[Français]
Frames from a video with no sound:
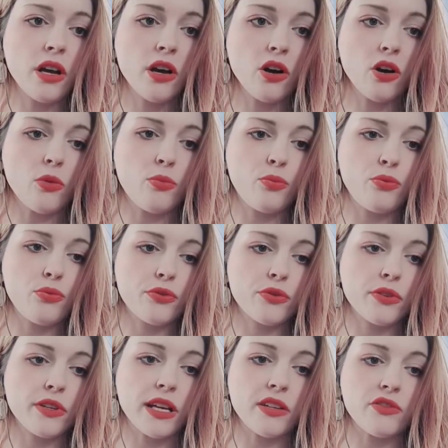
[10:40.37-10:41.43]
En
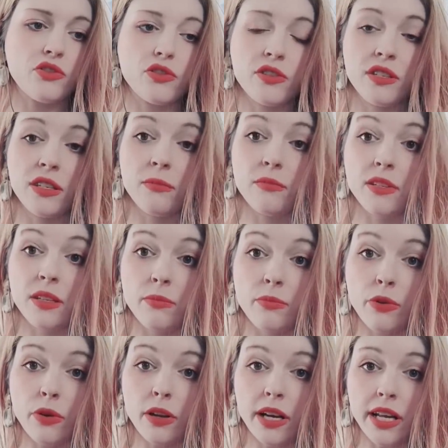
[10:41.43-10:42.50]
plus, il y a Justin
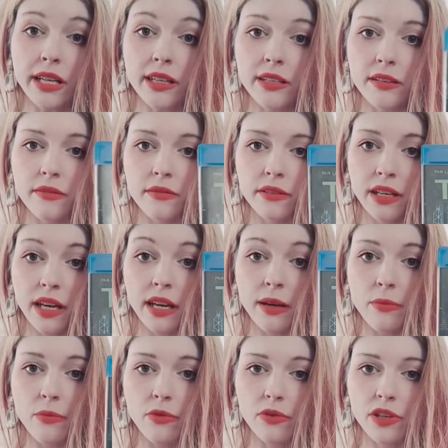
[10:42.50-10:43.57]
Timberlake,
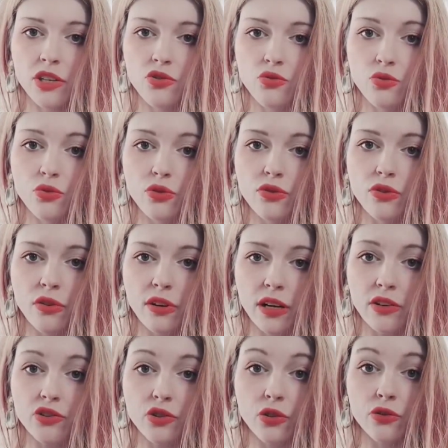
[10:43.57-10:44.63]
carrément, qui joue dedans,
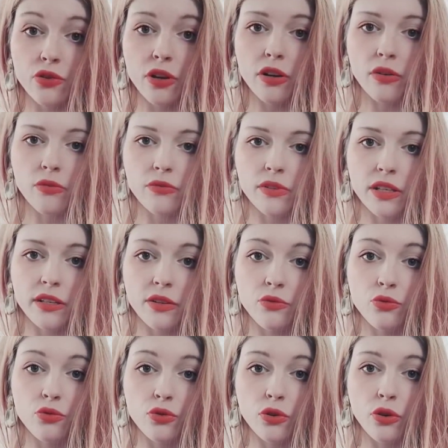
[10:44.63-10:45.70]
là, le chanteur qu'on était
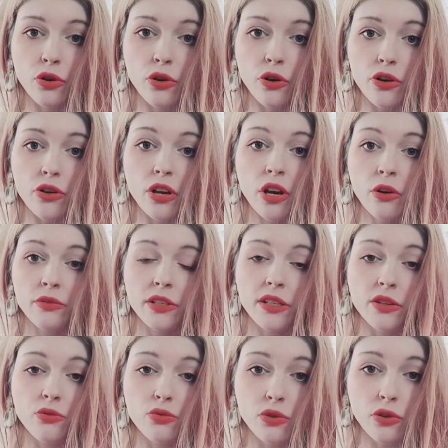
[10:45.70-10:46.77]
tous en
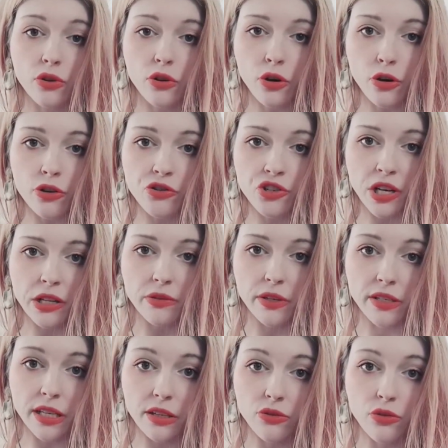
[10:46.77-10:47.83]
crush, en là, dans
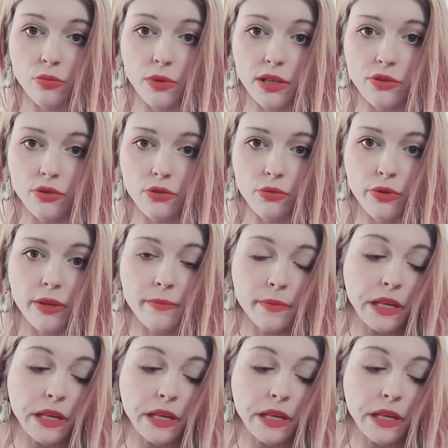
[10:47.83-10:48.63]
les années 2000 sur lui.